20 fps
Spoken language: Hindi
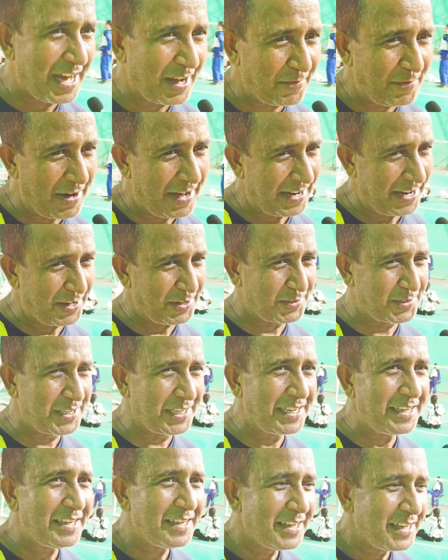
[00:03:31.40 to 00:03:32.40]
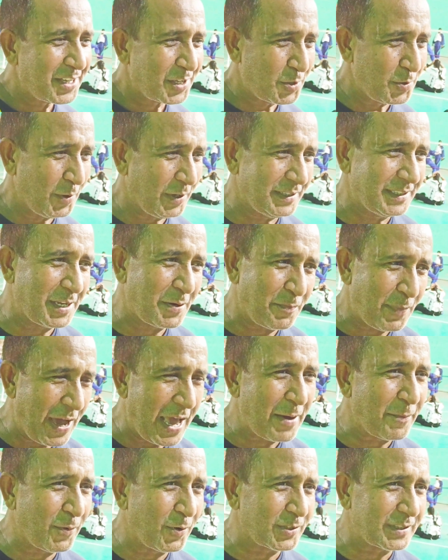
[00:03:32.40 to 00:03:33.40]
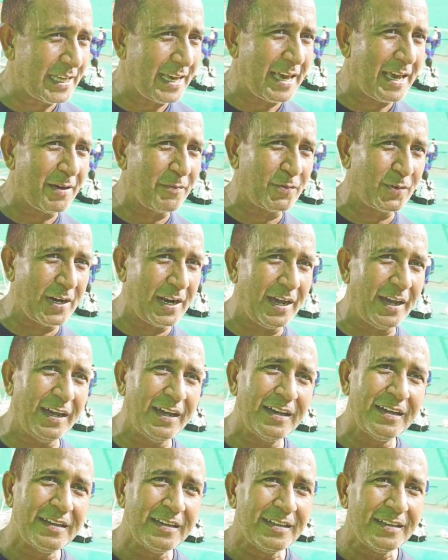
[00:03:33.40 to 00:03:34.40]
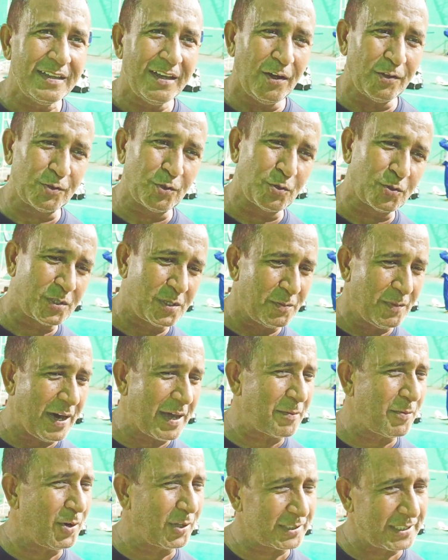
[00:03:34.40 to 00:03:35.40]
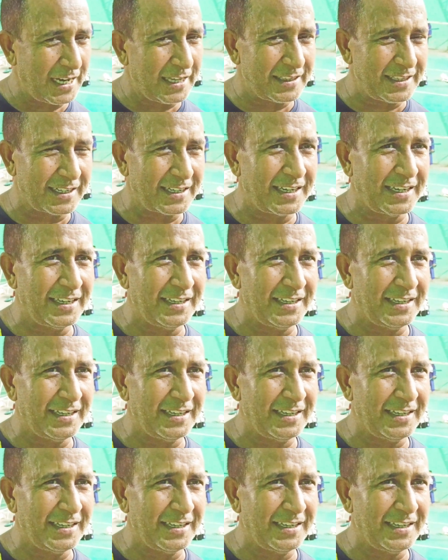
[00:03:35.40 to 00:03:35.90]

मार है उसकी क्यों वो अंदर पाइप होता है पूरा तो उसकी मार बहुत घातक है